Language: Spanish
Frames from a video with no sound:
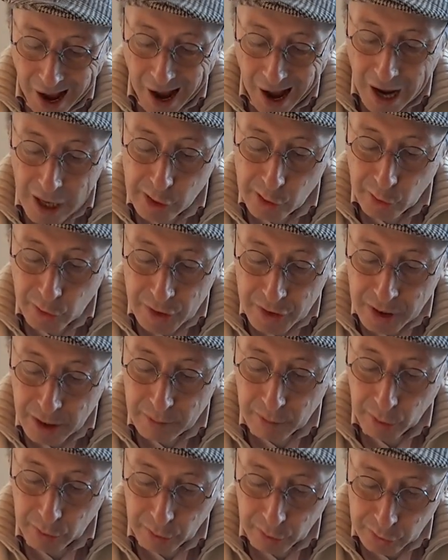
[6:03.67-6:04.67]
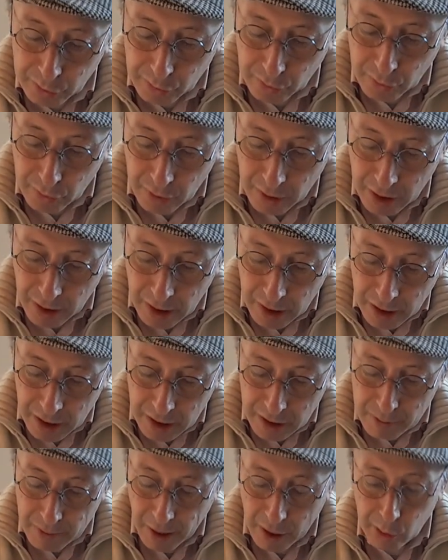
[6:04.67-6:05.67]
arrodillémonos
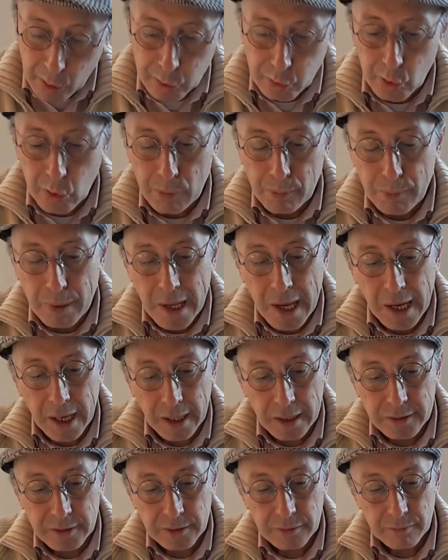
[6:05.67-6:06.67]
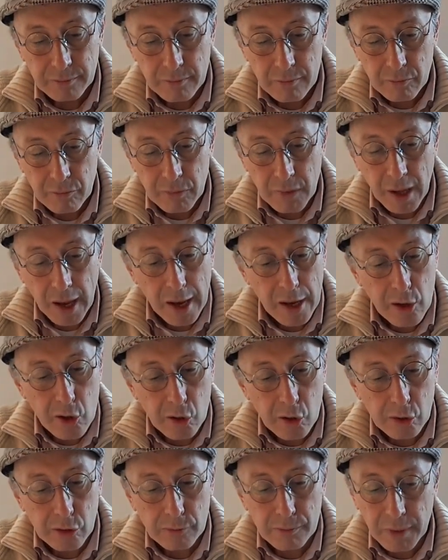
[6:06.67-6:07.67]
y bajo sus pliegues
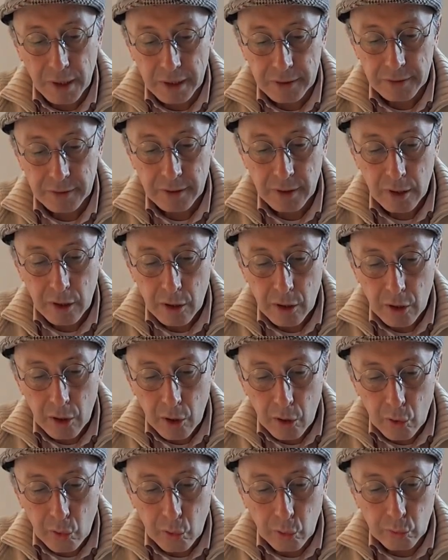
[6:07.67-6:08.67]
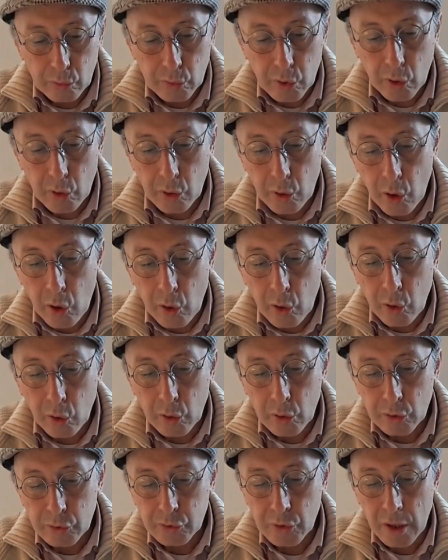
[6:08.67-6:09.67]
enormes, junto con los
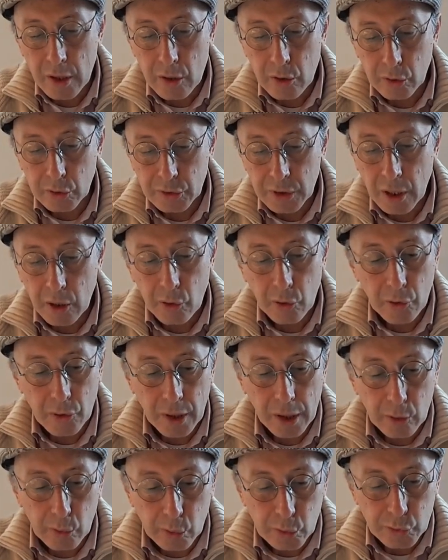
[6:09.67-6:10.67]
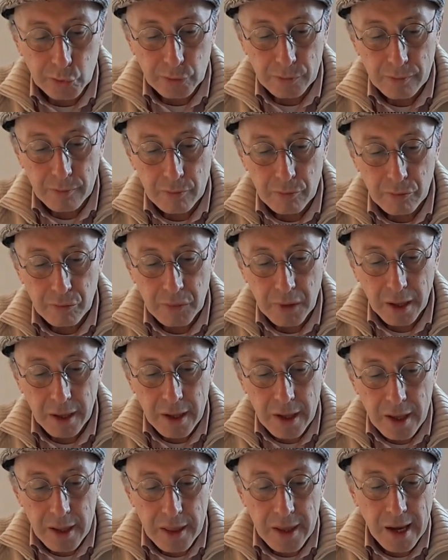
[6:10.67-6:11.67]
coros enjollados de luz,
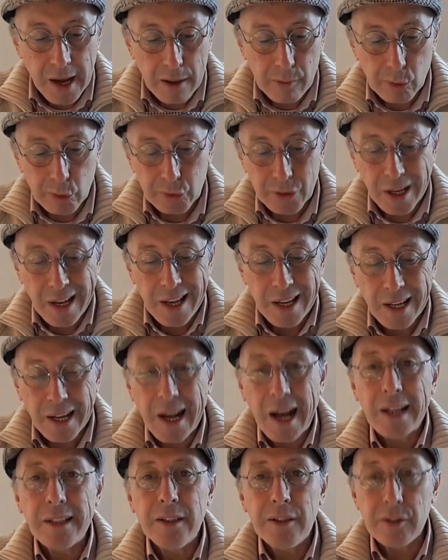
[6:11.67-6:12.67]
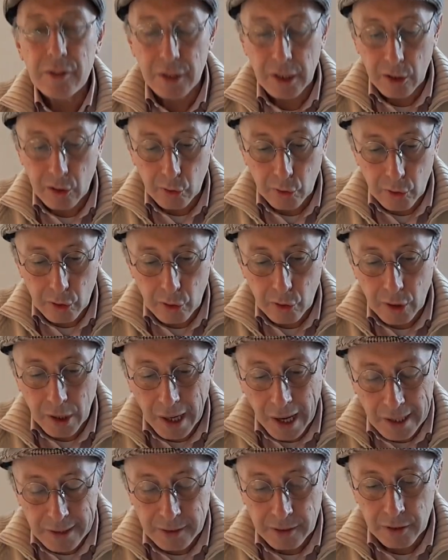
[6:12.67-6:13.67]
digamos el cántico de los
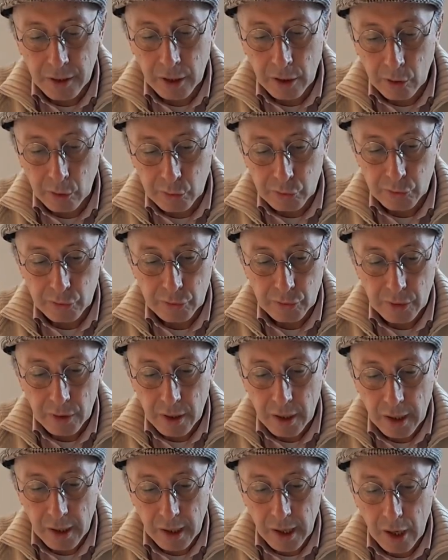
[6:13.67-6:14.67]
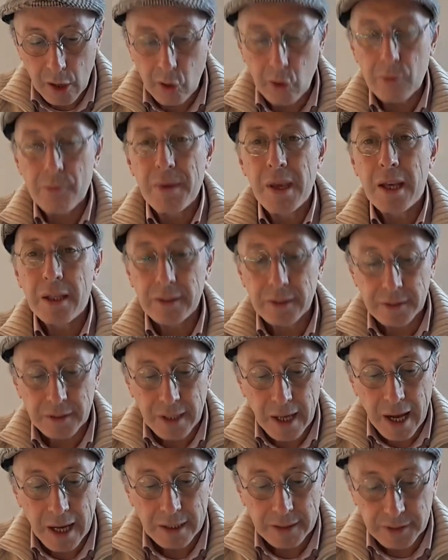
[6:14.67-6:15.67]
cánticos que
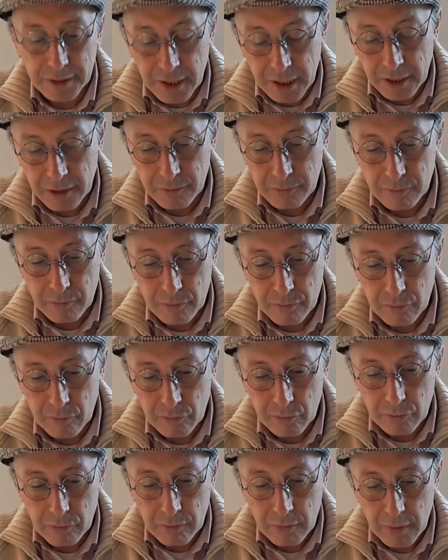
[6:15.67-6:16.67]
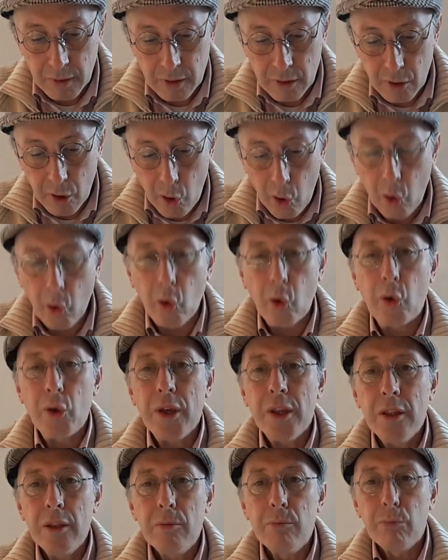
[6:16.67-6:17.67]
comienza así.
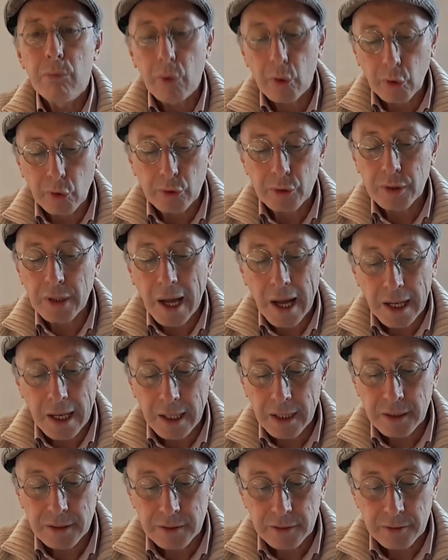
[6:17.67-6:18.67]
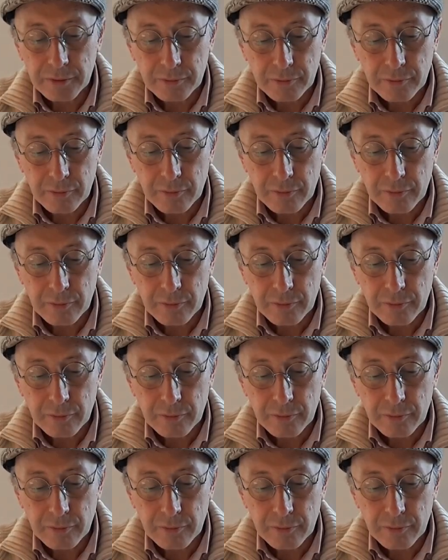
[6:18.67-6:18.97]
Oíd mortales.